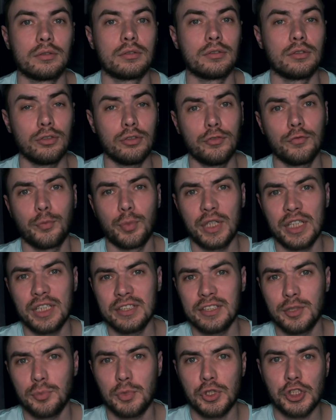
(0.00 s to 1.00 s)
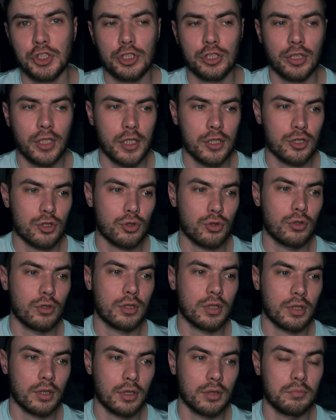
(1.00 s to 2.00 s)
Но, в принципе, считаю, что
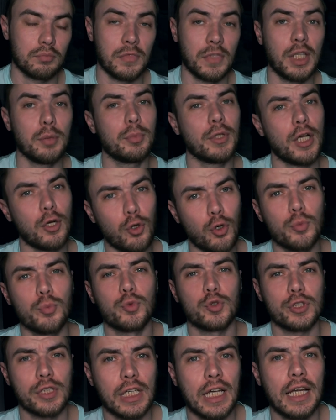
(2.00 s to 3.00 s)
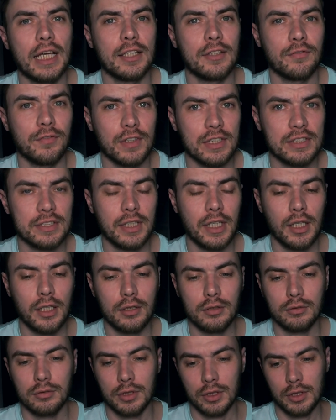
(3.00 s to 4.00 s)
это неплохой музыкальный
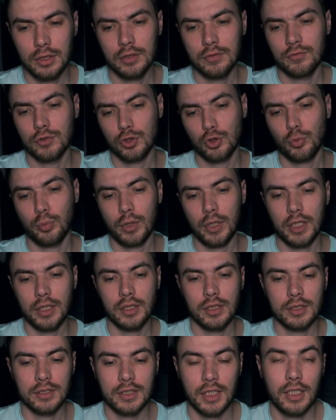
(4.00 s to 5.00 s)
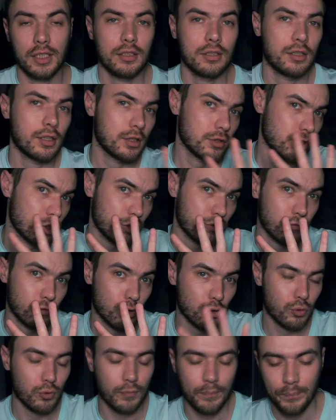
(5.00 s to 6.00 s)
фристайл, и выступление тянет на
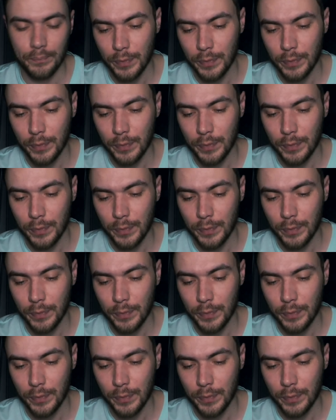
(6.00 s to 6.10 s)
четверку.